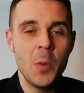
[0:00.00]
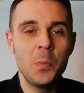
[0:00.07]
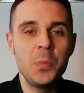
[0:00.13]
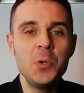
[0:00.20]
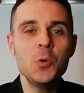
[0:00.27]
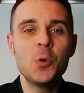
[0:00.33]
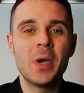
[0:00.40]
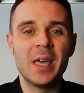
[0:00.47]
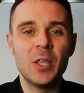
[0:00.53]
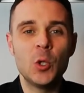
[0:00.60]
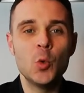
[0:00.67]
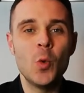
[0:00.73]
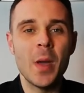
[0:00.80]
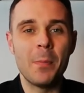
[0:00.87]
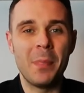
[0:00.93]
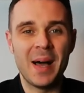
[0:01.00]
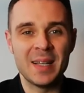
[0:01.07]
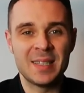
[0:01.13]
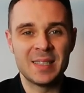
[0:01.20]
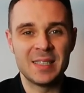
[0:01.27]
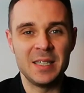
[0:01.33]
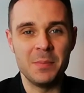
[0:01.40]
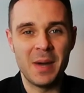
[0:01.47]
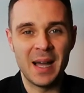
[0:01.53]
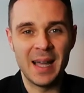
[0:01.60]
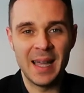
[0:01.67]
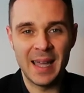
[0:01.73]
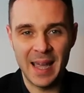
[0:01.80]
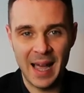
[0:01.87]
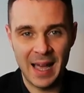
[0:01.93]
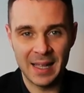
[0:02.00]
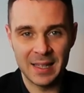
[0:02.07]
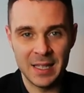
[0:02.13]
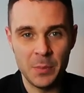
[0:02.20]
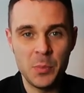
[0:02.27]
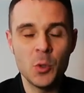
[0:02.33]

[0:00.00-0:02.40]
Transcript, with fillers: più che due passi mancati,